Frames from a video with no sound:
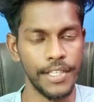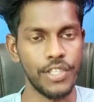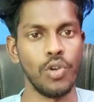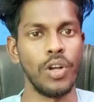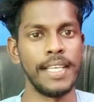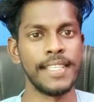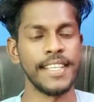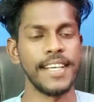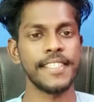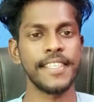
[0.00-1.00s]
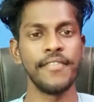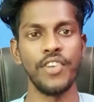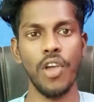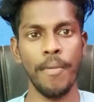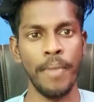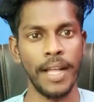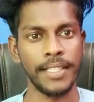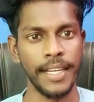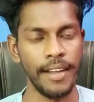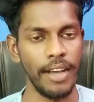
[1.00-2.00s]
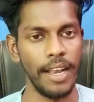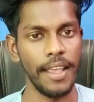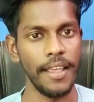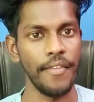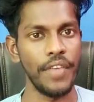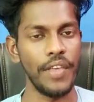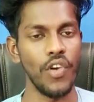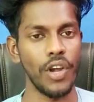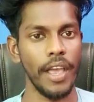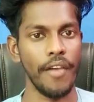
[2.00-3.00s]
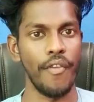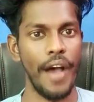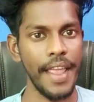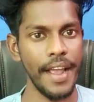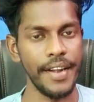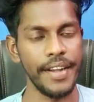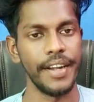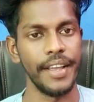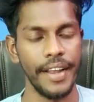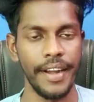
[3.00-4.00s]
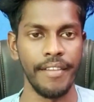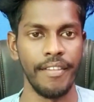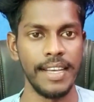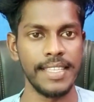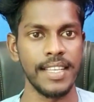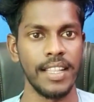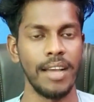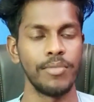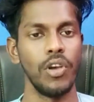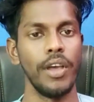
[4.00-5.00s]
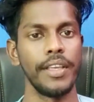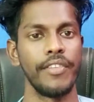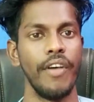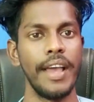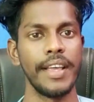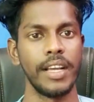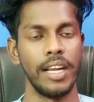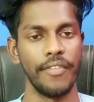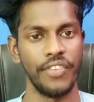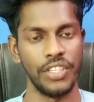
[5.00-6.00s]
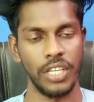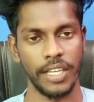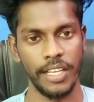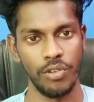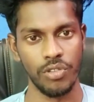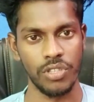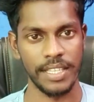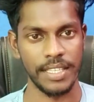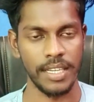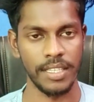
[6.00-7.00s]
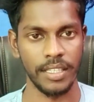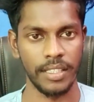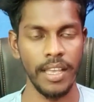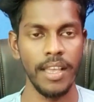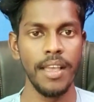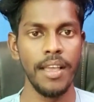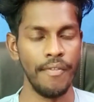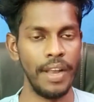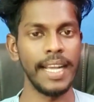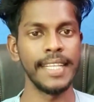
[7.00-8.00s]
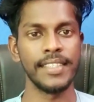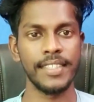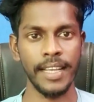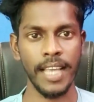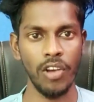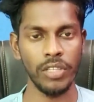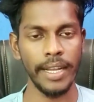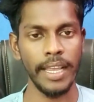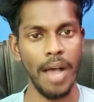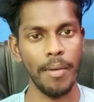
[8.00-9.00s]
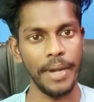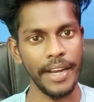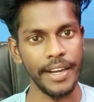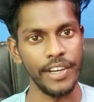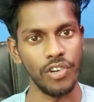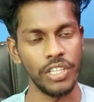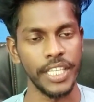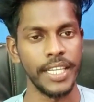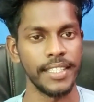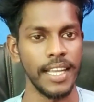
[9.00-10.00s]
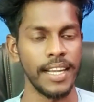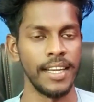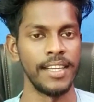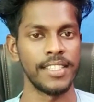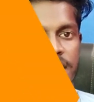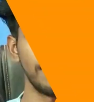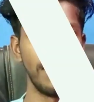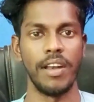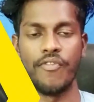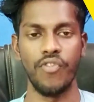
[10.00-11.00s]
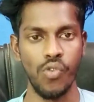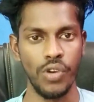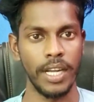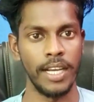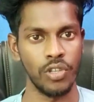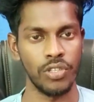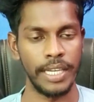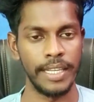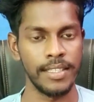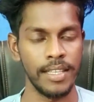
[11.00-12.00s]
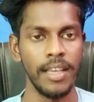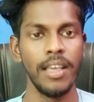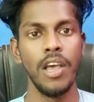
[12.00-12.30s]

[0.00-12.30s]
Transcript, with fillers: सो so गाइज आज की वीडियो हम बात करने वाले हैं Vivo के Y100A डिवाइस के अंदर आप जो है UI कलर फीचर का यूज कैसे कर सकते हैं बल्कि well इससे क्या होता है कि आप अपने कंट्रोल सेंटर के कलर्स इवन फोन का जो सेटिंग्स है